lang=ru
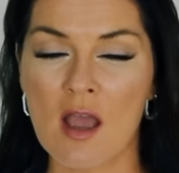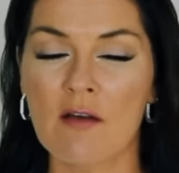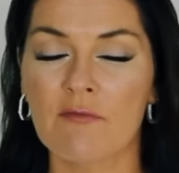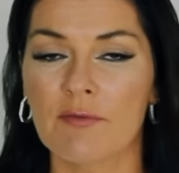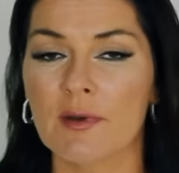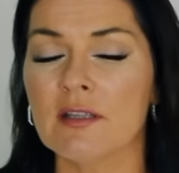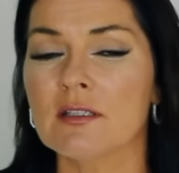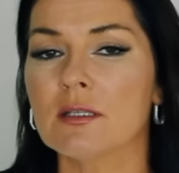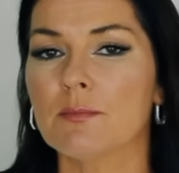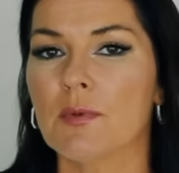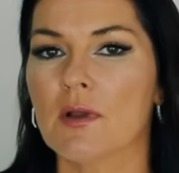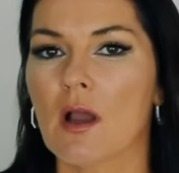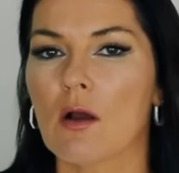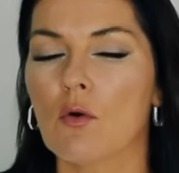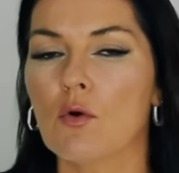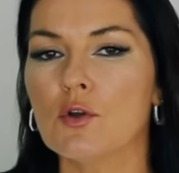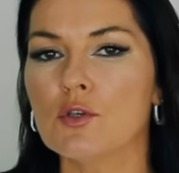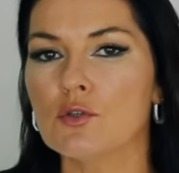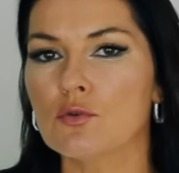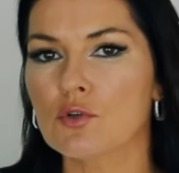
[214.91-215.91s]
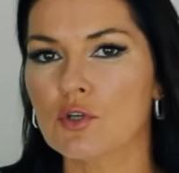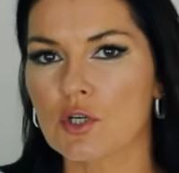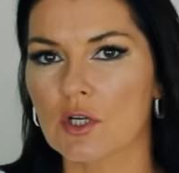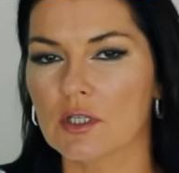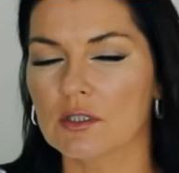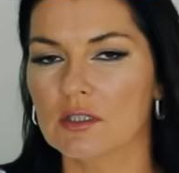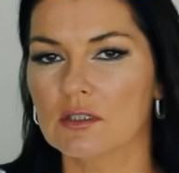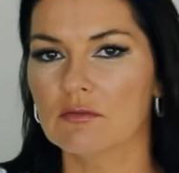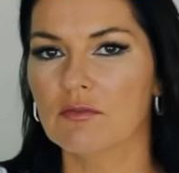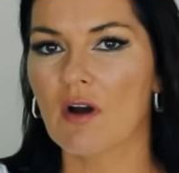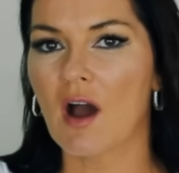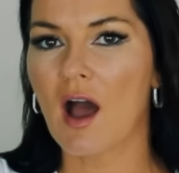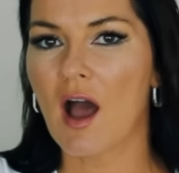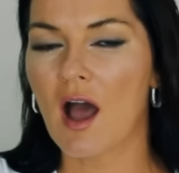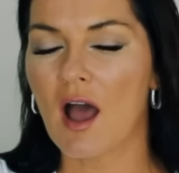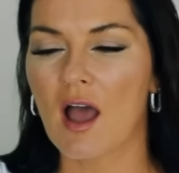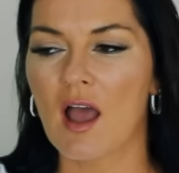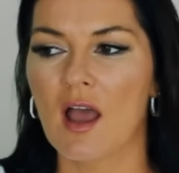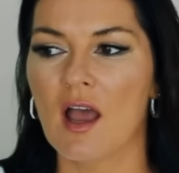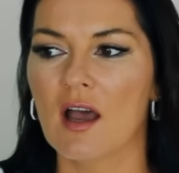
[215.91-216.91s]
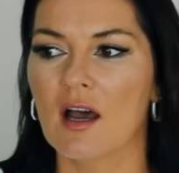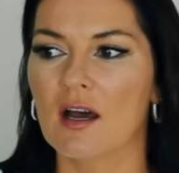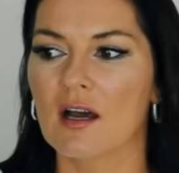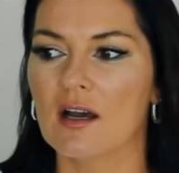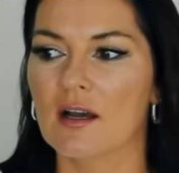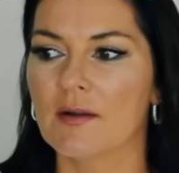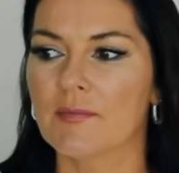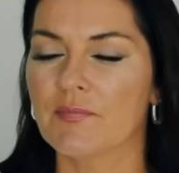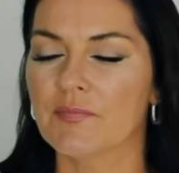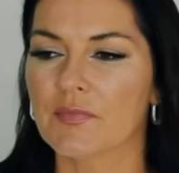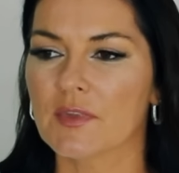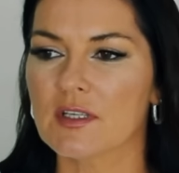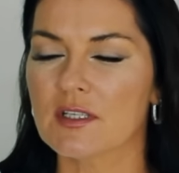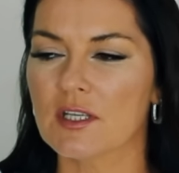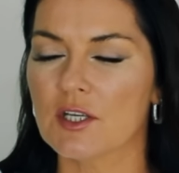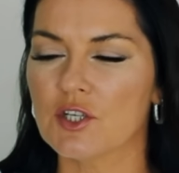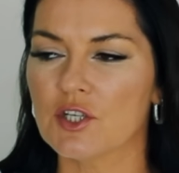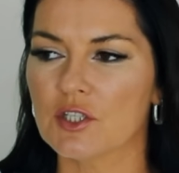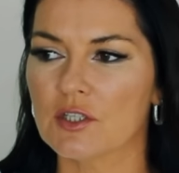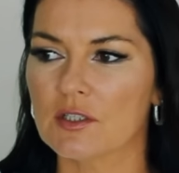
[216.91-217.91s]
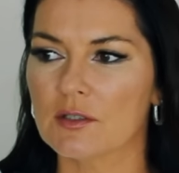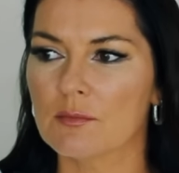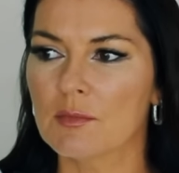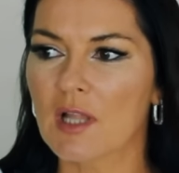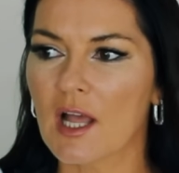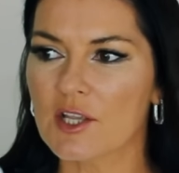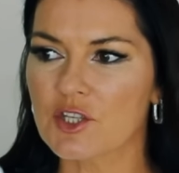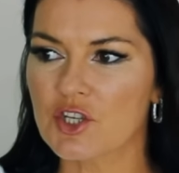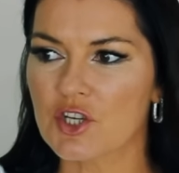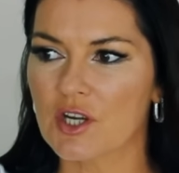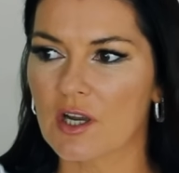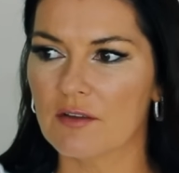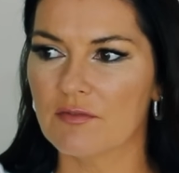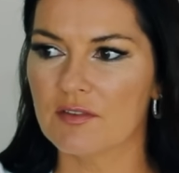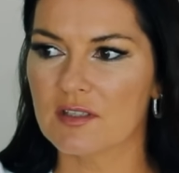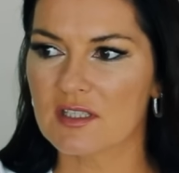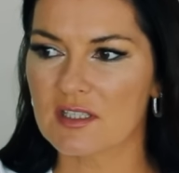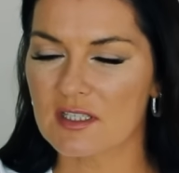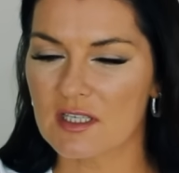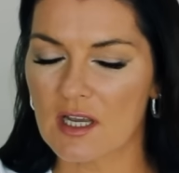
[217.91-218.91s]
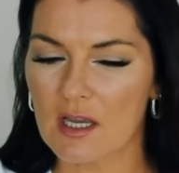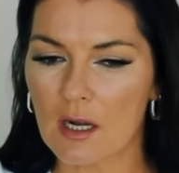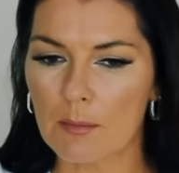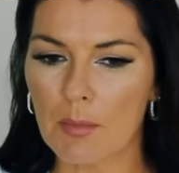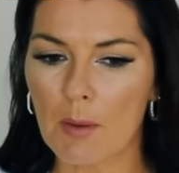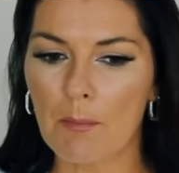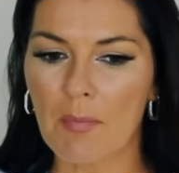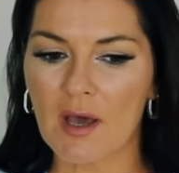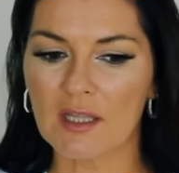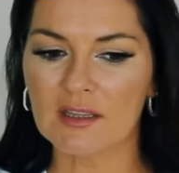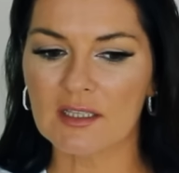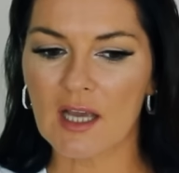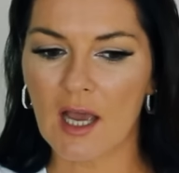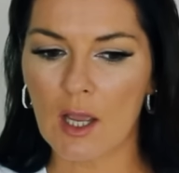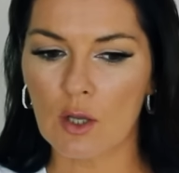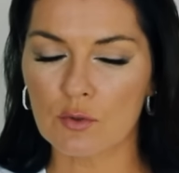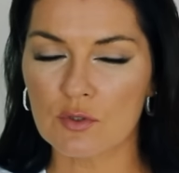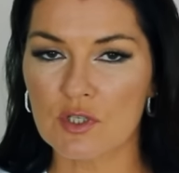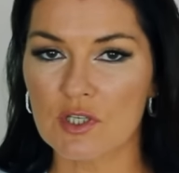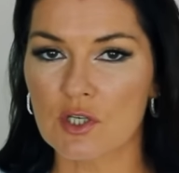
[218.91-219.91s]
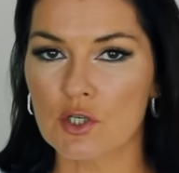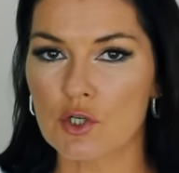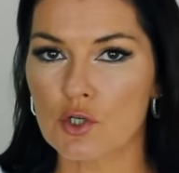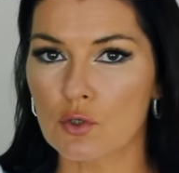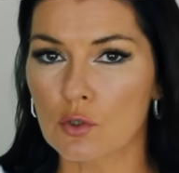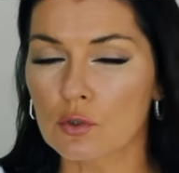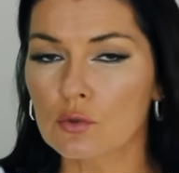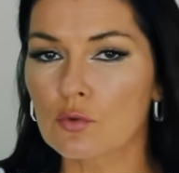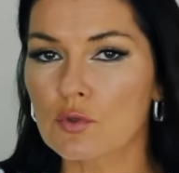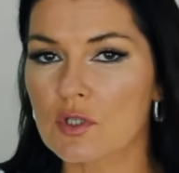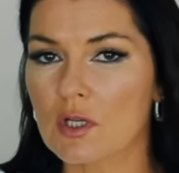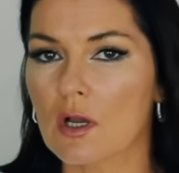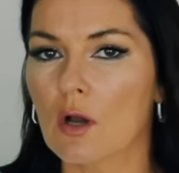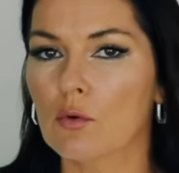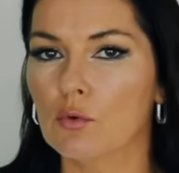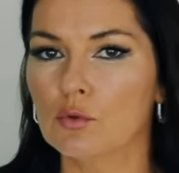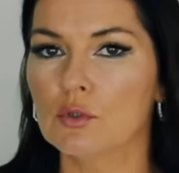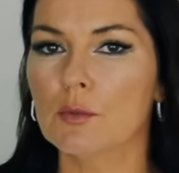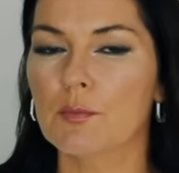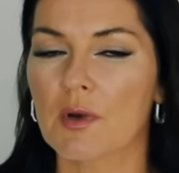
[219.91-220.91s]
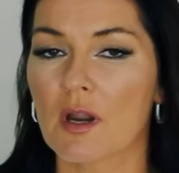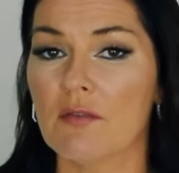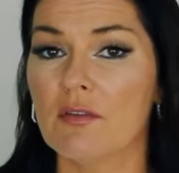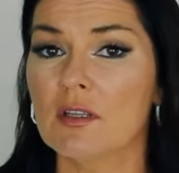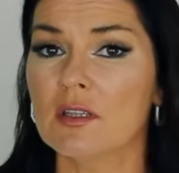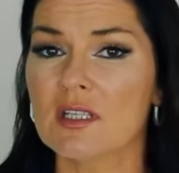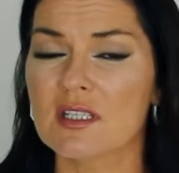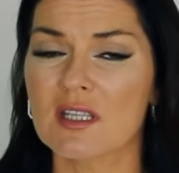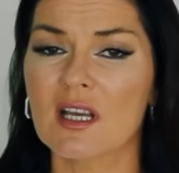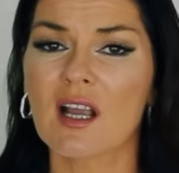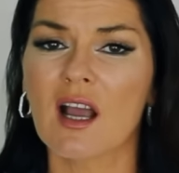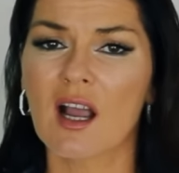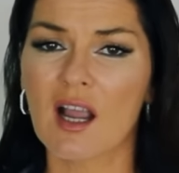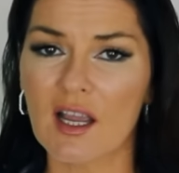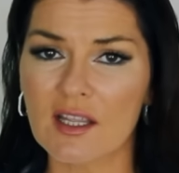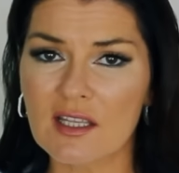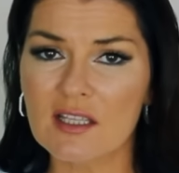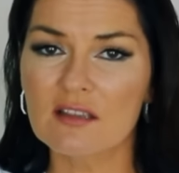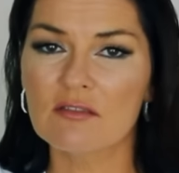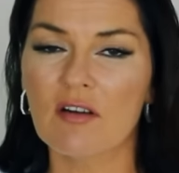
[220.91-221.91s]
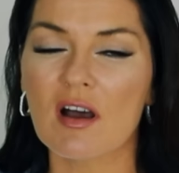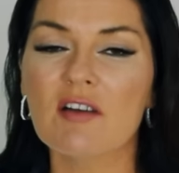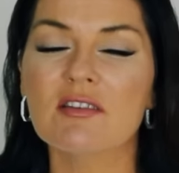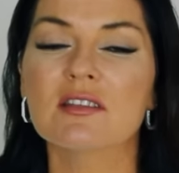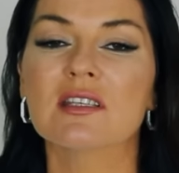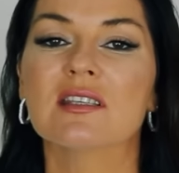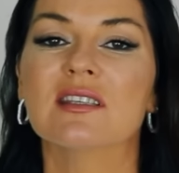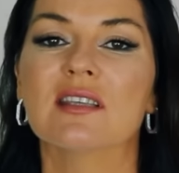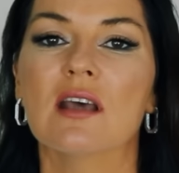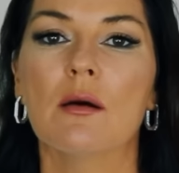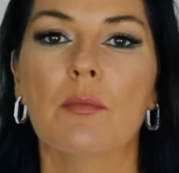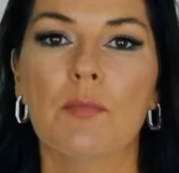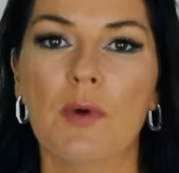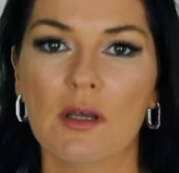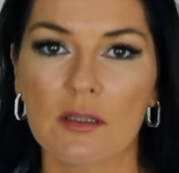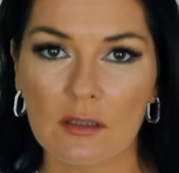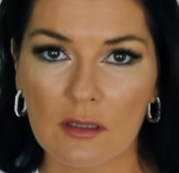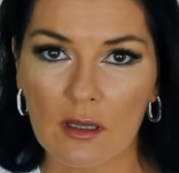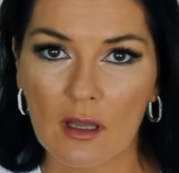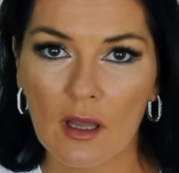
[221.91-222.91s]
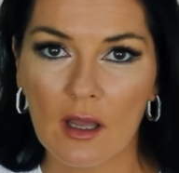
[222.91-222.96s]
В принципе, какой сюжет? Два, а, значит, младших офицера попадают за решетку за какую-то провинность, так как они два социопата.